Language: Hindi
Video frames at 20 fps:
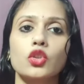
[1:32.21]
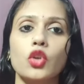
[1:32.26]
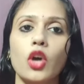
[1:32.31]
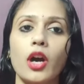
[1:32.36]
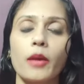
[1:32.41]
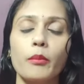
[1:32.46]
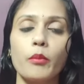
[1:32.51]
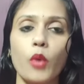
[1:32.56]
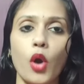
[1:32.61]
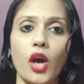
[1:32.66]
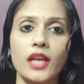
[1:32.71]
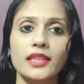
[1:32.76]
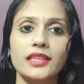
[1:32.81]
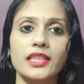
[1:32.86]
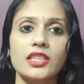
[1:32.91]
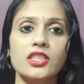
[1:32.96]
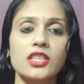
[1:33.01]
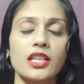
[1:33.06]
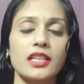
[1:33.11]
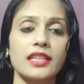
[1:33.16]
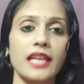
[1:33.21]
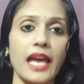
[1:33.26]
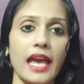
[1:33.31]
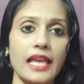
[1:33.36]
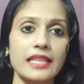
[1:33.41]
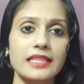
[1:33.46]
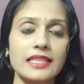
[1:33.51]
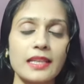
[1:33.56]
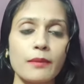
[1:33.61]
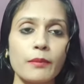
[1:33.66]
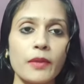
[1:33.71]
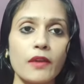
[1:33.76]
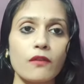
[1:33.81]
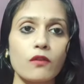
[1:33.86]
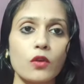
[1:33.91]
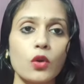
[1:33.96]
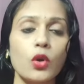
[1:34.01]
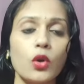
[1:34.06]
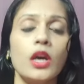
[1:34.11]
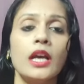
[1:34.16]
तो अब बहुत ही जल्द ऐसे में
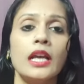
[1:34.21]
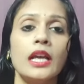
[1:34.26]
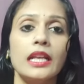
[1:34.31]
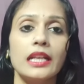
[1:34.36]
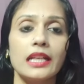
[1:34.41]
वो